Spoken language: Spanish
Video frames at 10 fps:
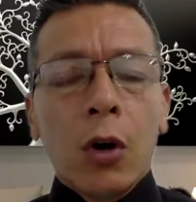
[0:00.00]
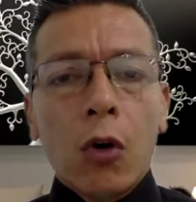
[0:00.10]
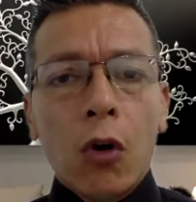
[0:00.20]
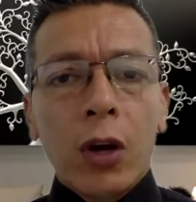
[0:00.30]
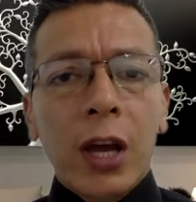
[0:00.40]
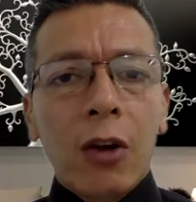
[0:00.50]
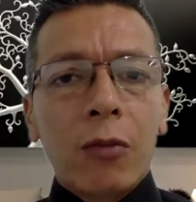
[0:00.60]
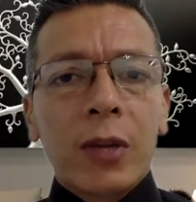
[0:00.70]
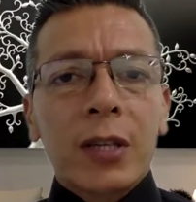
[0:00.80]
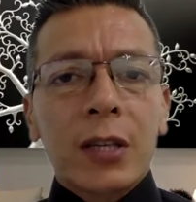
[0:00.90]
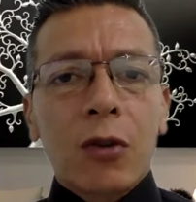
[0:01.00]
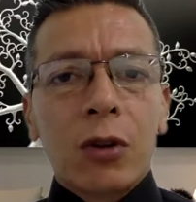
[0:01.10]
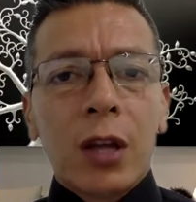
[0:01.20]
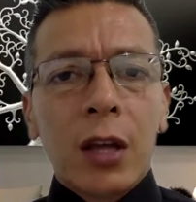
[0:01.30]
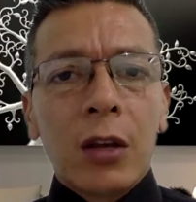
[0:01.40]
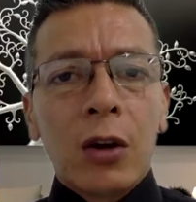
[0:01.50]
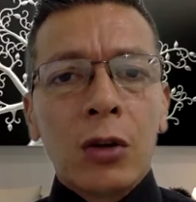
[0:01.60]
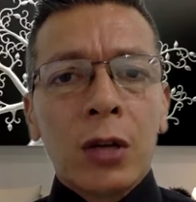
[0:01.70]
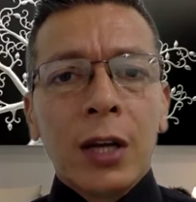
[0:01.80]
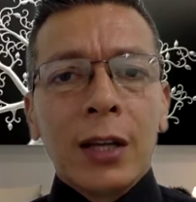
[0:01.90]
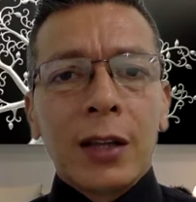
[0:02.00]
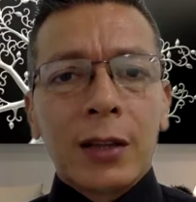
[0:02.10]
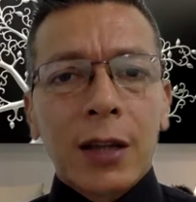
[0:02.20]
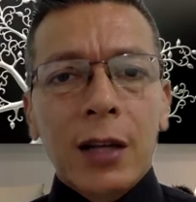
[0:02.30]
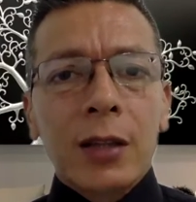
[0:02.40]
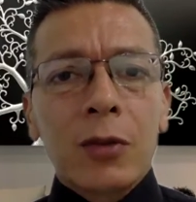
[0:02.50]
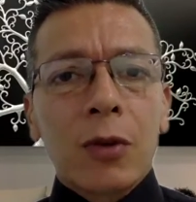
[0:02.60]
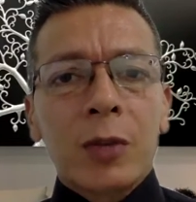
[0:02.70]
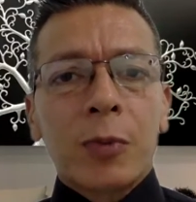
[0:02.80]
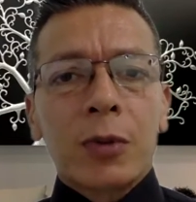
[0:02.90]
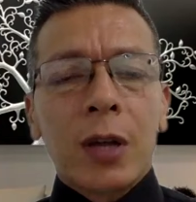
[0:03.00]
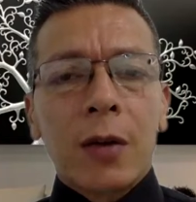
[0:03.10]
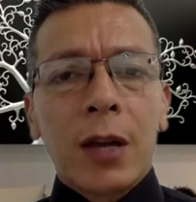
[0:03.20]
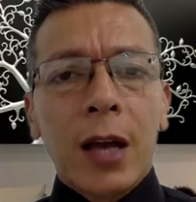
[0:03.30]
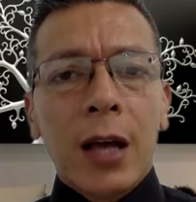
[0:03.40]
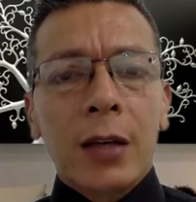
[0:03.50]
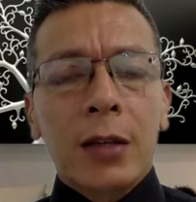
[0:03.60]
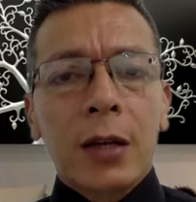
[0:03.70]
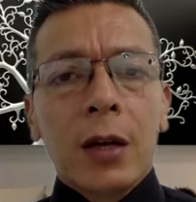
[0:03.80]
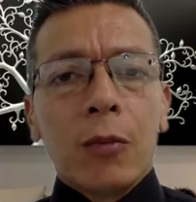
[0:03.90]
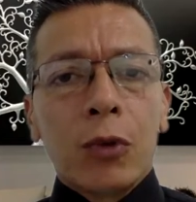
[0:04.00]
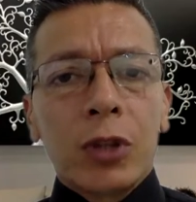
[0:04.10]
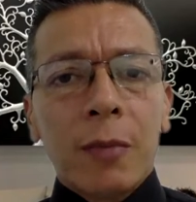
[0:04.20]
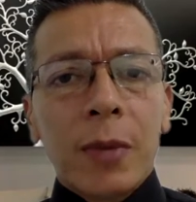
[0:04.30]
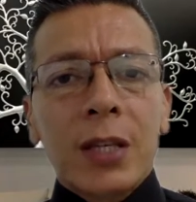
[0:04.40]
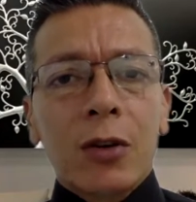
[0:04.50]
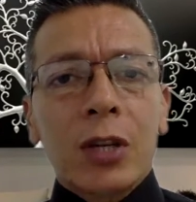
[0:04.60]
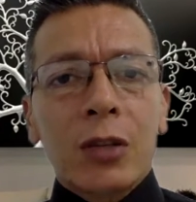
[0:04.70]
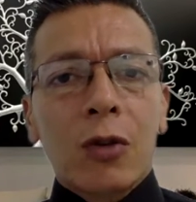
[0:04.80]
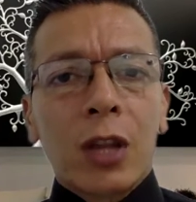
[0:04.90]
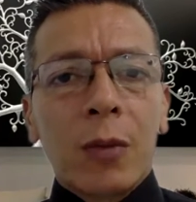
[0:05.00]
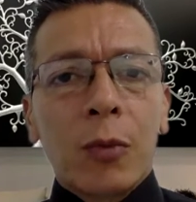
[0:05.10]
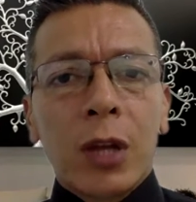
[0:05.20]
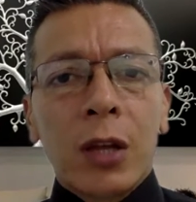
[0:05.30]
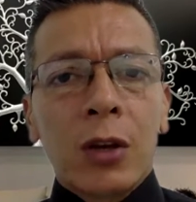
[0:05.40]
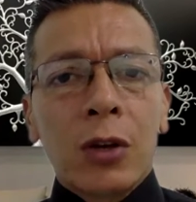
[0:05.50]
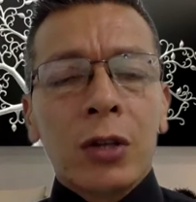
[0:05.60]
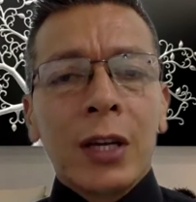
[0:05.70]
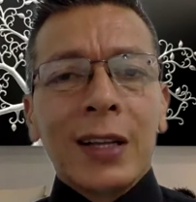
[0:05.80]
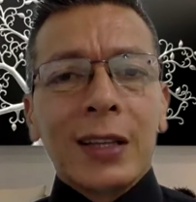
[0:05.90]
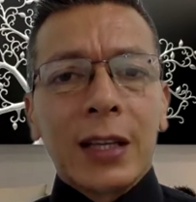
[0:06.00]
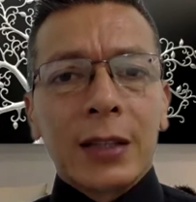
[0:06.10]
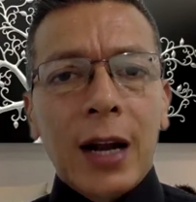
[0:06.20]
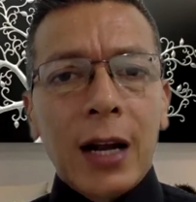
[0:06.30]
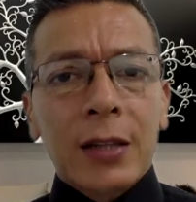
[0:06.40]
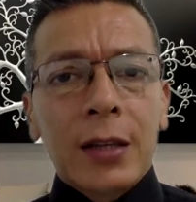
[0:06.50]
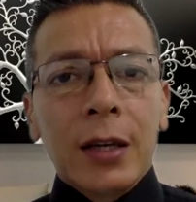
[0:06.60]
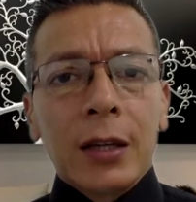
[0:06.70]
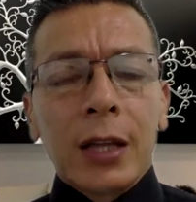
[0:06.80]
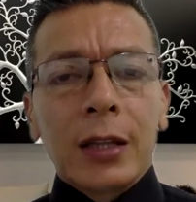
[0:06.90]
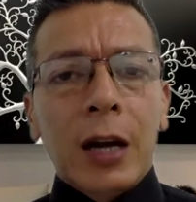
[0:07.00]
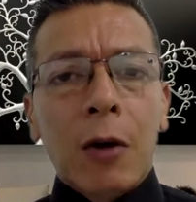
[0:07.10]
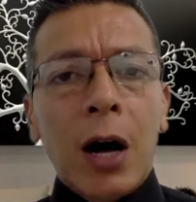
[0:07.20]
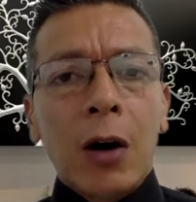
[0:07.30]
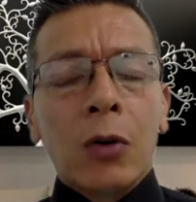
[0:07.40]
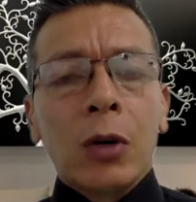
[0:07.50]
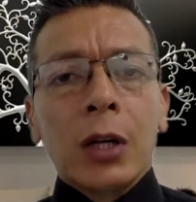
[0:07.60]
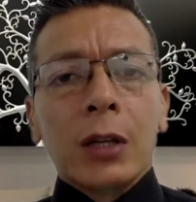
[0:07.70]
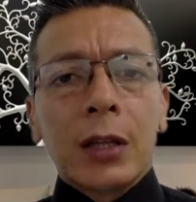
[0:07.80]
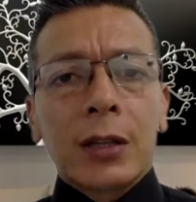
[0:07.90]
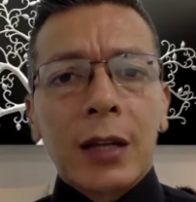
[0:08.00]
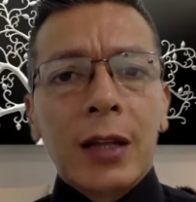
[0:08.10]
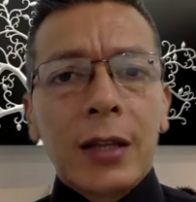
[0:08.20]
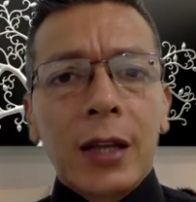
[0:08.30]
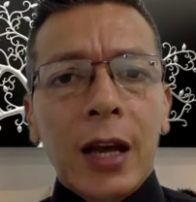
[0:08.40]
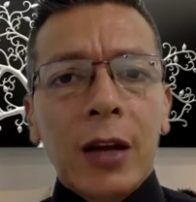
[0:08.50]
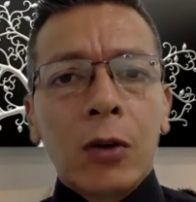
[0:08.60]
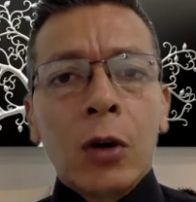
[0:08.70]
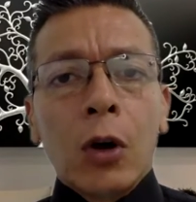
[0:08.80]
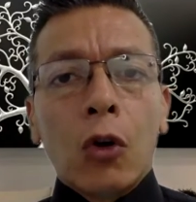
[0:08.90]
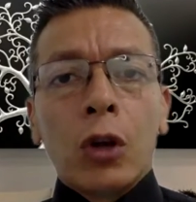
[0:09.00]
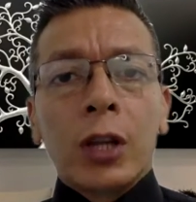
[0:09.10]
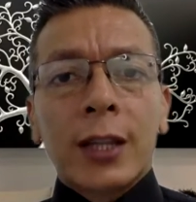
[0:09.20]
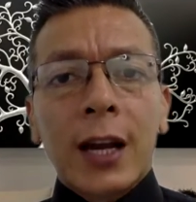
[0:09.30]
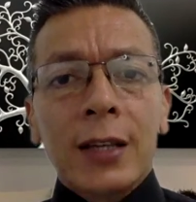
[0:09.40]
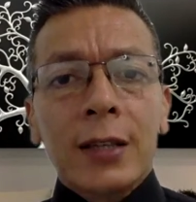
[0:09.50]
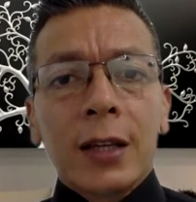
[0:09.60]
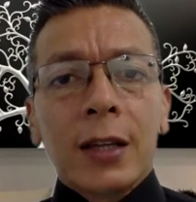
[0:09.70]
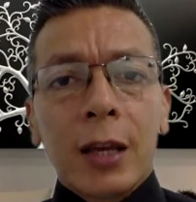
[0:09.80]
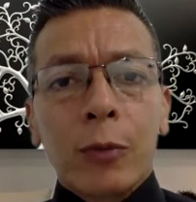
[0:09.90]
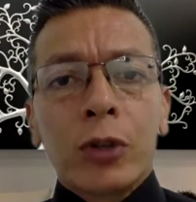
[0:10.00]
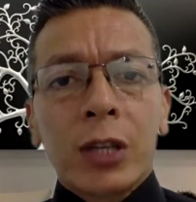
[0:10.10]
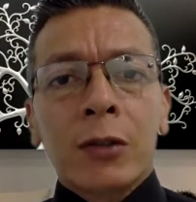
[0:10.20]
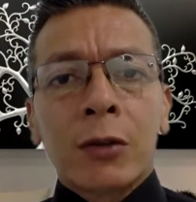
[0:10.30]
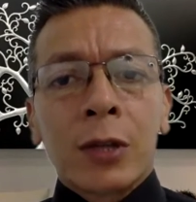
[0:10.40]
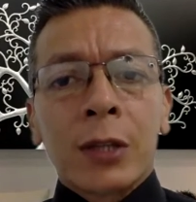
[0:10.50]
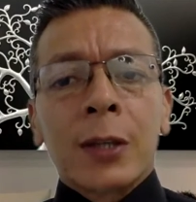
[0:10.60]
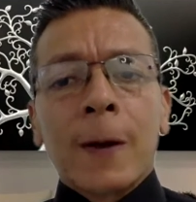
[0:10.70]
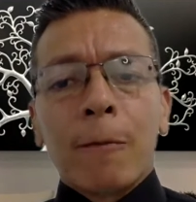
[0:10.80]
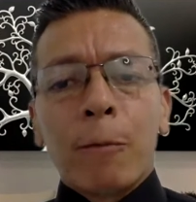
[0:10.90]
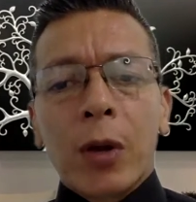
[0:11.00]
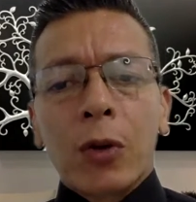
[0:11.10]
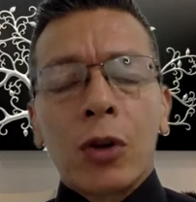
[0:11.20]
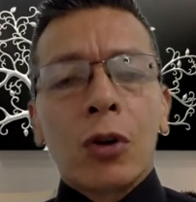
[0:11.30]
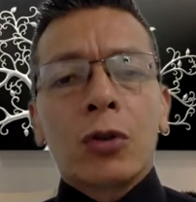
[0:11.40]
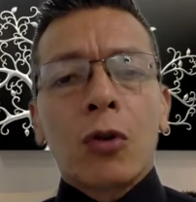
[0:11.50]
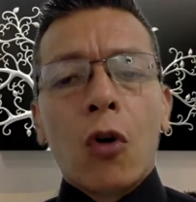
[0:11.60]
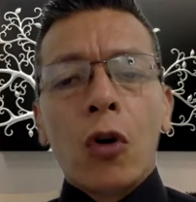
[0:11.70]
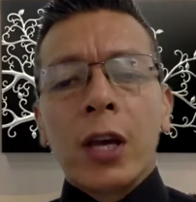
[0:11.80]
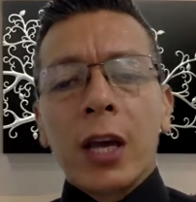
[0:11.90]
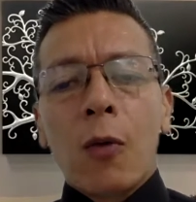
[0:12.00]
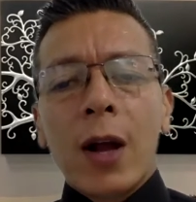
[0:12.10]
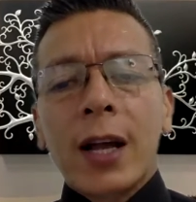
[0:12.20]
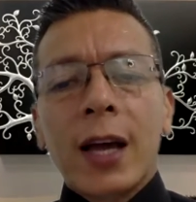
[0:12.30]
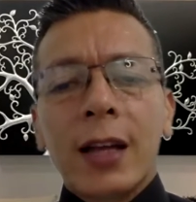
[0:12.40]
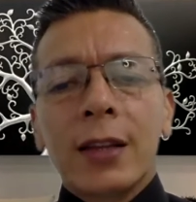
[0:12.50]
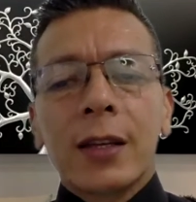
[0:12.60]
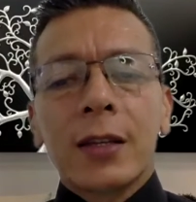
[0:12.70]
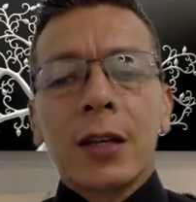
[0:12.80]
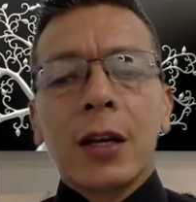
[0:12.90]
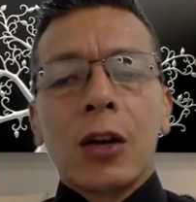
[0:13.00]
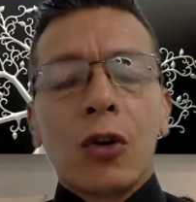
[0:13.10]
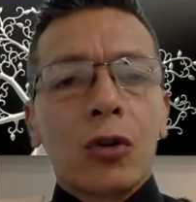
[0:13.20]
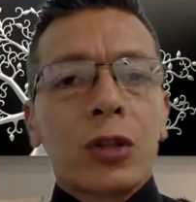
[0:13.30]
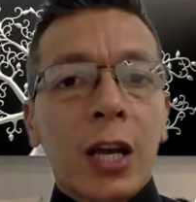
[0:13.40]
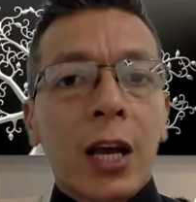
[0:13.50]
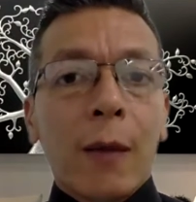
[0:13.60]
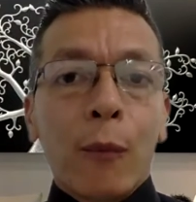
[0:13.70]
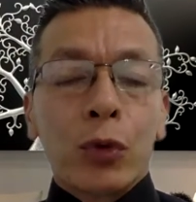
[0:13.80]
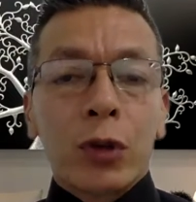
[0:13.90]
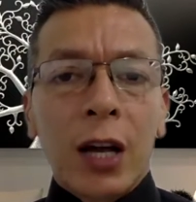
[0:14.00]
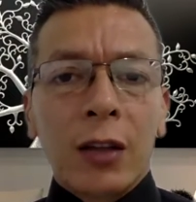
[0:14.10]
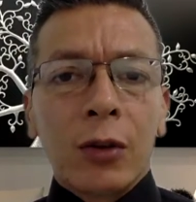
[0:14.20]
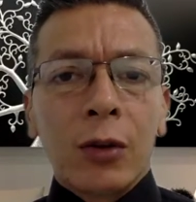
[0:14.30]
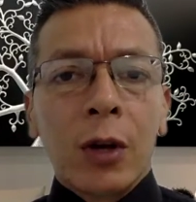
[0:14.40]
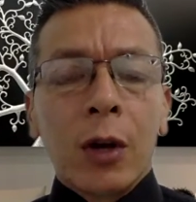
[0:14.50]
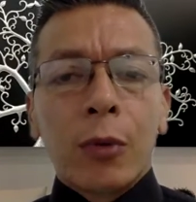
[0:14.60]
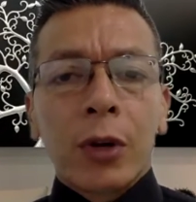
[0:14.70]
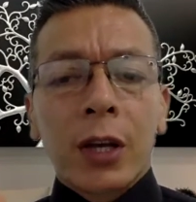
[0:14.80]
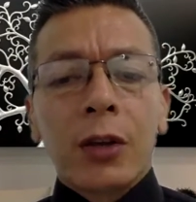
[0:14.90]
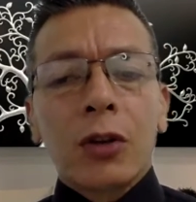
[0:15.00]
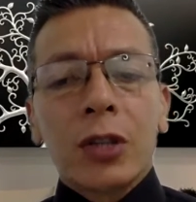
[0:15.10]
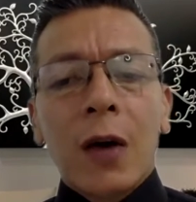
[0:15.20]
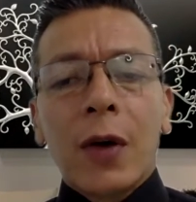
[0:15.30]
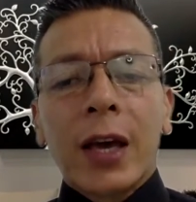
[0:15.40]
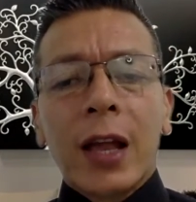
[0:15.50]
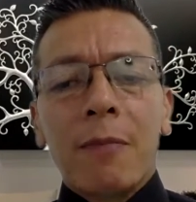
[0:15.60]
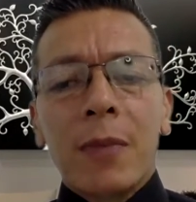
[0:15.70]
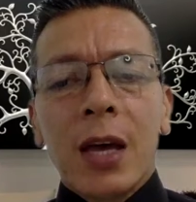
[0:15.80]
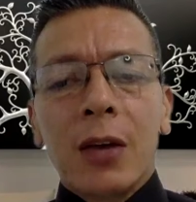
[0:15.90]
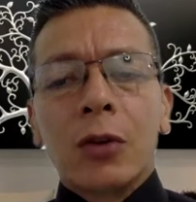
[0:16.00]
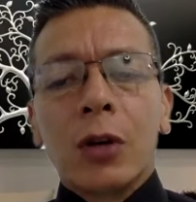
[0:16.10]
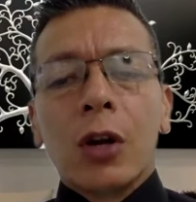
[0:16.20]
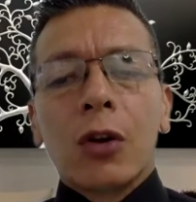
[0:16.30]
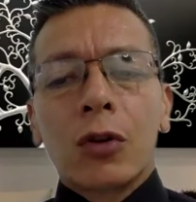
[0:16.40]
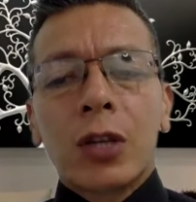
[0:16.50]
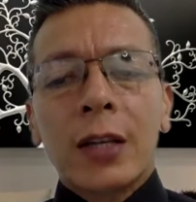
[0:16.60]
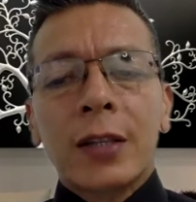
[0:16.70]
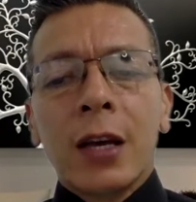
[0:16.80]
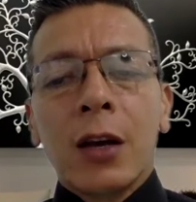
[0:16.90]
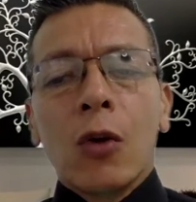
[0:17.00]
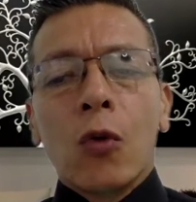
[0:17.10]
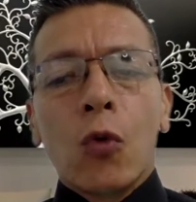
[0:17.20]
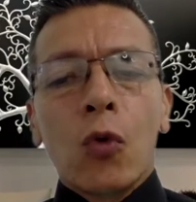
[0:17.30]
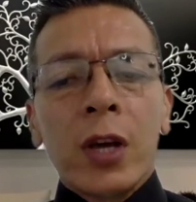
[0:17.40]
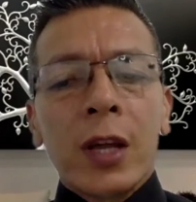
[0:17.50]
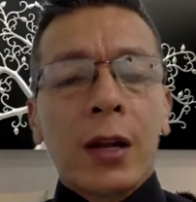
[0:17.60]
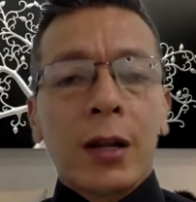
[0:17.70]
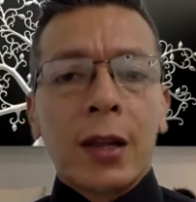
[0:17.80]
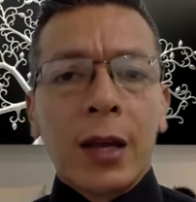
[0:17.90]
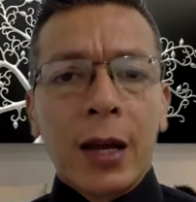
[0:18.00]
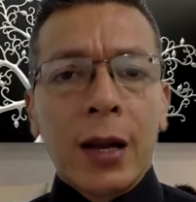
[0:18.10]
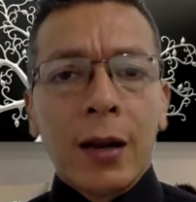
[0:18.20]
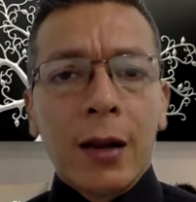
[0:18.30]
Hoy el hombre se esconde de Dios detrás de sus responsabilidades. Muchas veces nos escondemos de Dios detrás del trabajo, detrás del dinero o detrás de muchas cosas. Pero Dios hoy, igual que antes, nos sigue buscando, porque Dios sabe que el miedo nos hace huir de Él.